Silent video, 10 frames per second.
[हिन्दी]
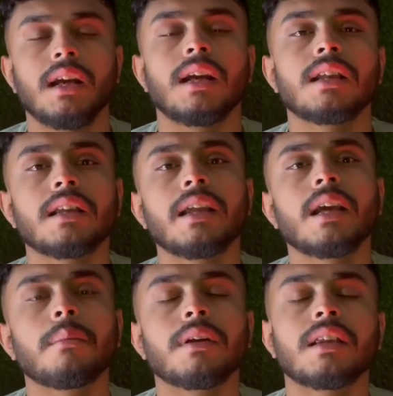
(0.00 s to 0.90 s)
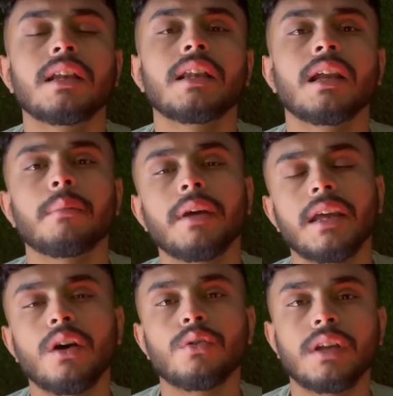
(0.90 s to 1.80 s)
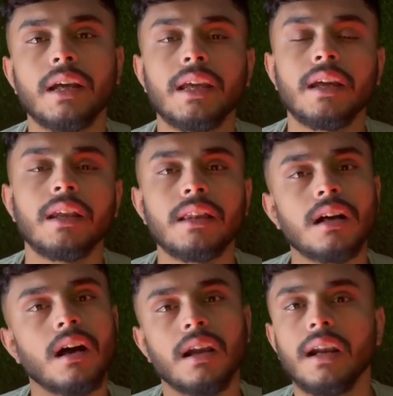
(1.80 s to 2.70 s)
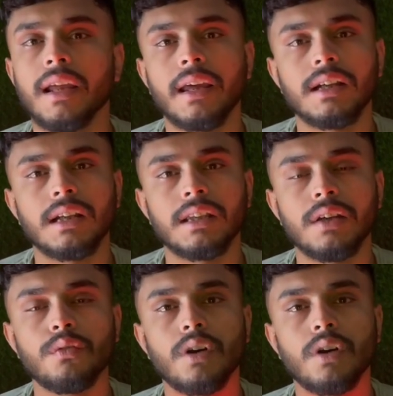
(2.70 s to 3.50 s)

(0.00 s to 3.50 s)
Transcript: इतने के इतनी देर में क्या होता है कि अनीता खाना लेके आ जाती है वो